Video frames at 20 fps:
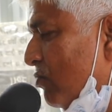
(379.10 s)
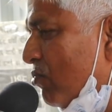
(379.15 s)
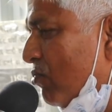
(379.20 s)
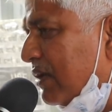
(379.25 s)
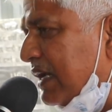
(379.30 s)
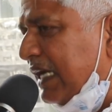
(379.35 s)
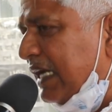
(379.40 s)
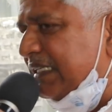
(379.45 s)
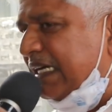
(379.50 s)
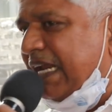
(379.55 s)

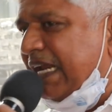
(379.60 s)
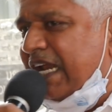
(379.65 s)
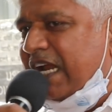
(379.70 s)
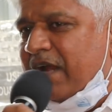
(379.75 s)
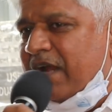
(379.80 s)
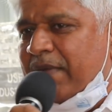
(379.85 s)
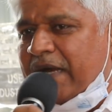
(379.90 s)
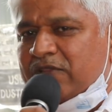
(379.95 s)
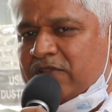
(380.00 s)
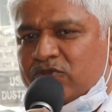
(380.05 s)
उनके जाने
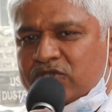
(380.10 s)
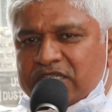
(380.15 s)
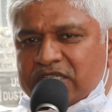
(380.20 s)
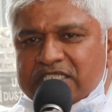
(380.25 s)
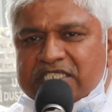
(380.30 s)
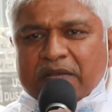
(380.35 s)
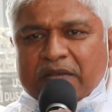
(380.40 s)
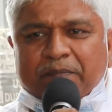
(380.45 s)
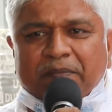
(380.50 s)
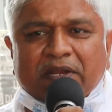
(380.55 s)
के बाद
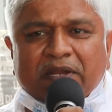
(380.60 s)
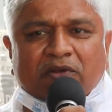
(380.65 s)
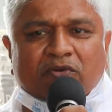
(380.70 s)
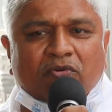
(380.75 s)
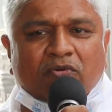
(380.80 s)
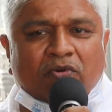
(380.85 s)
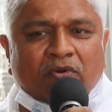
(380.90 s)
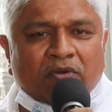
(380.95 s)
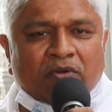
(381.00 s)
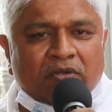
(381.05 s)
उसी सपने
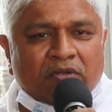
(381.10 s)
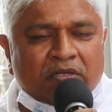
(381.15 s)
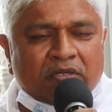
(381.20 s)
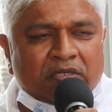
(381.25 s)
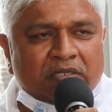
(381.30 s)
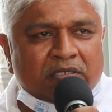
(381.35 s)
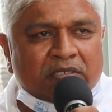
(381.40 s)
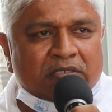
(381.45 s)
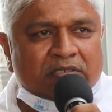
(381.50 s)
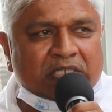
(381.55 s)
को
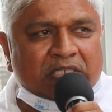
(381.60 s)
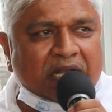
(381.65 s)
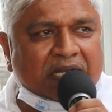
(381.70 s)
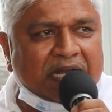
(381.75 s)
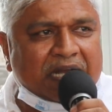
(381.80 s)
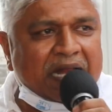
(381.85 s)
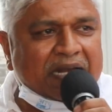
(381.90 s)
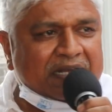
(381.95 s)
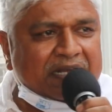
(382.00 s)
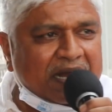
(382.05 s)

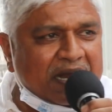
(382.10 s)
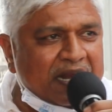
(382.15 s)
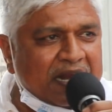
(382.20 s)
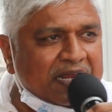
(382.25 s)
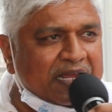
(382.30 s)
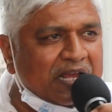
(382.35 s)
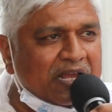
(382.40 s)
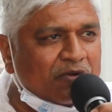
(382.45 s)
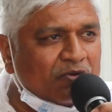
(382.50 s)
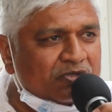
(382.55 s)
साकार
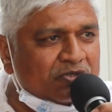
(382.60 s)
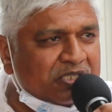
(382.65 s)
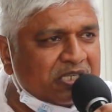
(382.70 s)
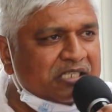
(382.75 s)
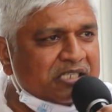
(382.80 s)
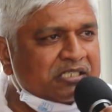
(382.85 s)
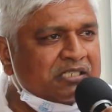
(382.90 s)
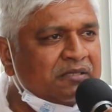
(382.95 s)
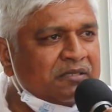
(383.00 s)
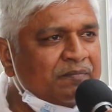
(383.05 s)
करने की
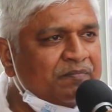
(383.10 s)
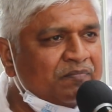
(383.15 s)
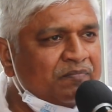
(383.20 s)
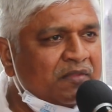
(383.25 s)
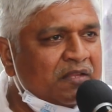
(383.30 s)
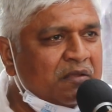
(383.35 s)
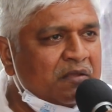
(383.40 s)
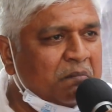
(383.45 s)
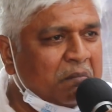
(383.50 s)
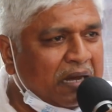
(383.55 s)
कोशिश
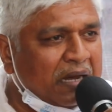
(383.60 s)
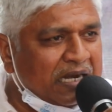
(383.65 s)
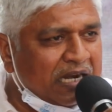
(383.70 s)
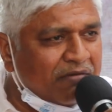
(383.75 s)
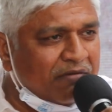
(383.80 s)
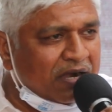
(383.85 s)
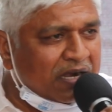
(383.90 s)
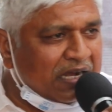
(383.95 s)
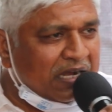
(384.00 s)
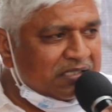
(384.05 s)

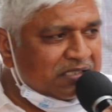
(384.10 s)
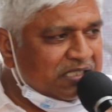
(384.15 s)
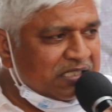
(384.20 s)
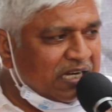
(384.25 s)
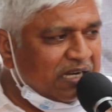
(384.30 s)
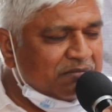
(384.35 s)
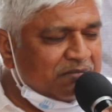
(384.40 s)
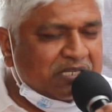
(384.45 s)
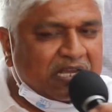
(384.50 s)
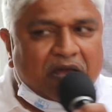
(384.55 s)
मान्यवर
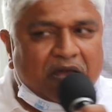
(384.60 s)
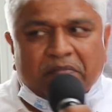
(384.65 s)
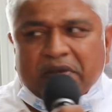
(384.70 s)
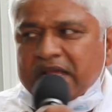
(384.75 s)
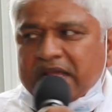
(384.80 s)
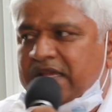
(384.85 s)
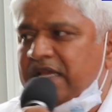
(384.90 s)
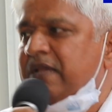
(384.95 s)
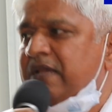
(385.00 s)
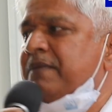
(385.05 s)
कांसीराम साहब
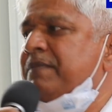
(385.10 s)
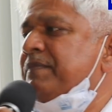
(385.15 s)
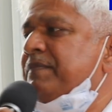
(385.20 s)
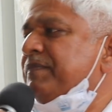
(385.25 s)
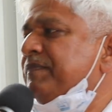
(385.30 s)
ने की